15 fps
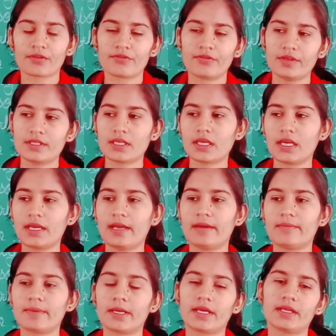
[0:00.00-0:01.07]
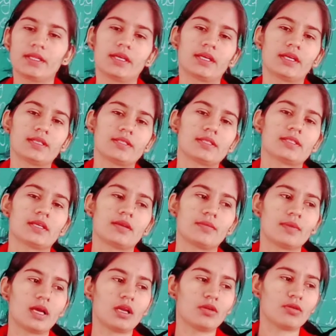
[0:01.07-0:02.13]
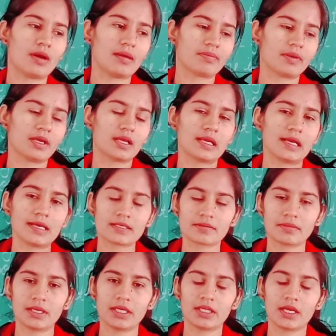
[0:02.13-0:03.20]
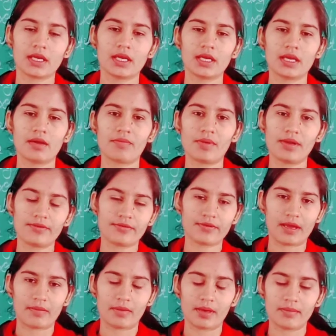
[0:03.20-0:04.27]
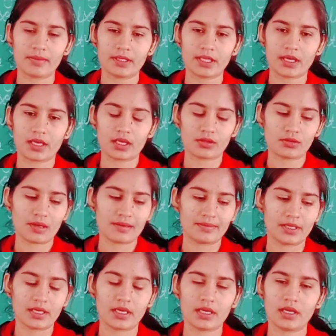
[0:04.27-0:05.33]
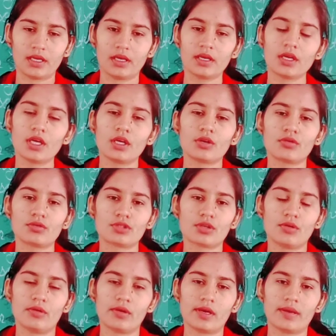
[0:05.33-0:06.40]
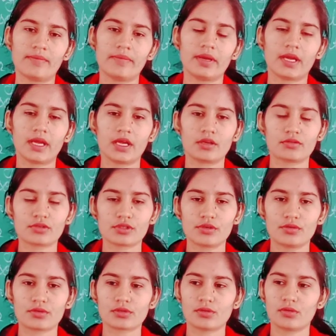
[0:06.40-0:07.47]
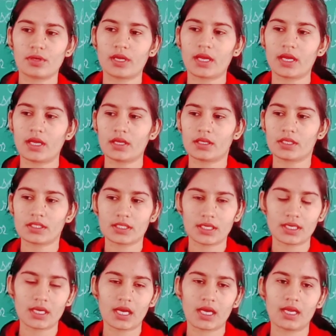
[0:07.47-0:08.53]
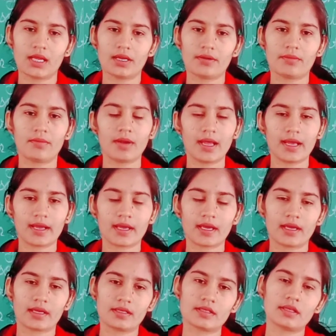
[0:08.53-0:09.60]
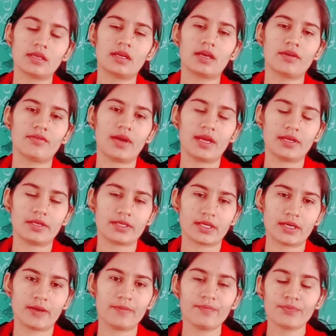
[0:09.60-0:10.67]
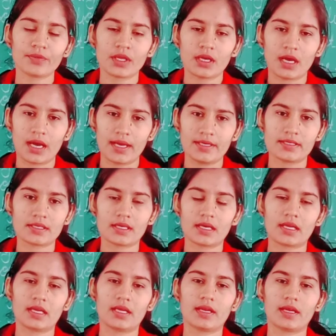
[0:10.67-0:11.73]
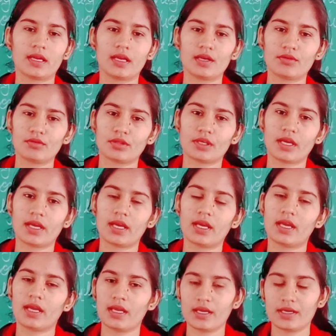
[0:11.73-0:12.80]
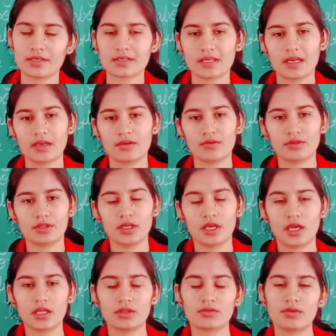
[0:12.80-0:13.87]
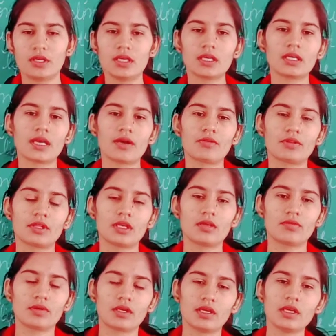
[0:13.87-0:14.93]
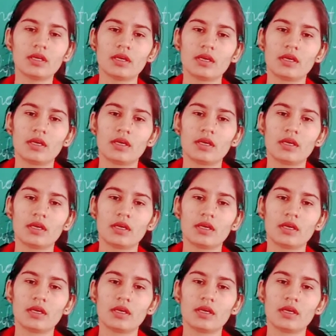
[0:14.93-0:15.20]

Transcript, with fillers: फिज़िकली आप अगर देखें जैसे कि मान लो आपके क्लासमेट देखें या अपनी फैमिली में देखें तो आप देखेंगे कुछ लोग लंबे हैं कुछ लोग छोटे हैं किसी का कलर ब्लैक है किसी का वाइट है आइज़ का कलर अलग होता है हेयर्स अलग होते हैं तो ये क्या होती हैं उनकी